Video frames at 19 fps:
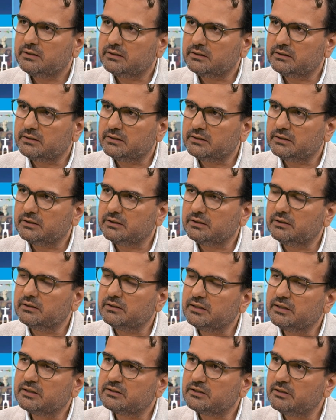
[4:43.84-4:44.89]
eh,
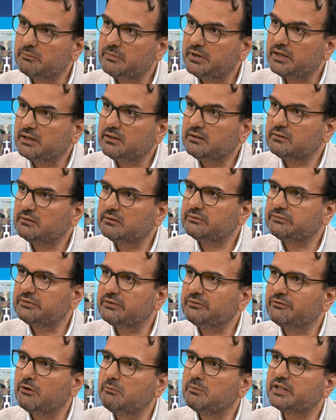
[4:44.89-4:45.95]
e que também
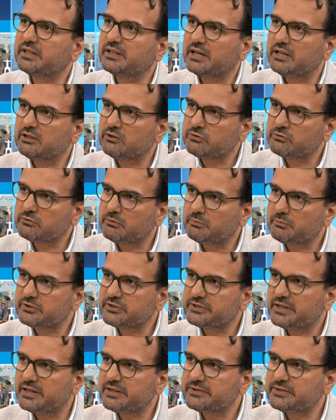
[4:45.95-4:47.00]
enfim, vão marcando a sua
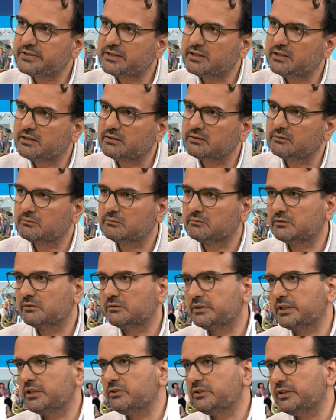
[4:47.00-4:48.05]
presença,
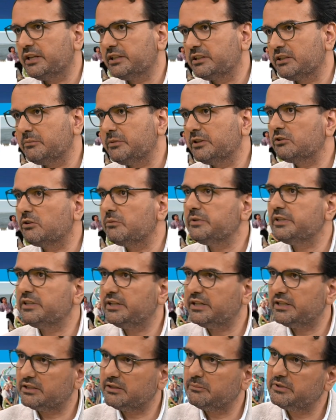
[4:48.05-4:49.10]
tanto diretamente como
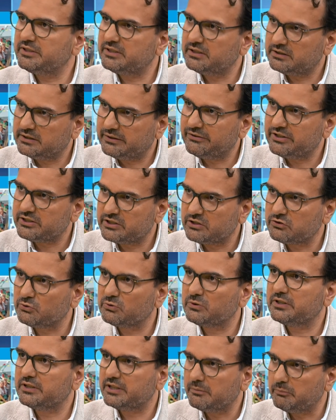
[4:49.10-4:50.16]
indiretamente, através da
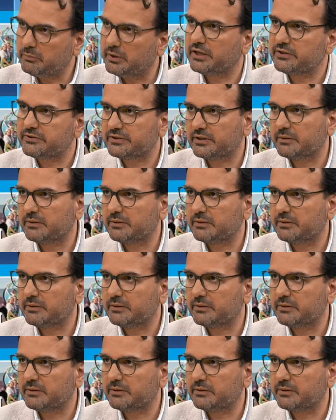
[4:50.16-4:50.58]
ajuda da imprensa.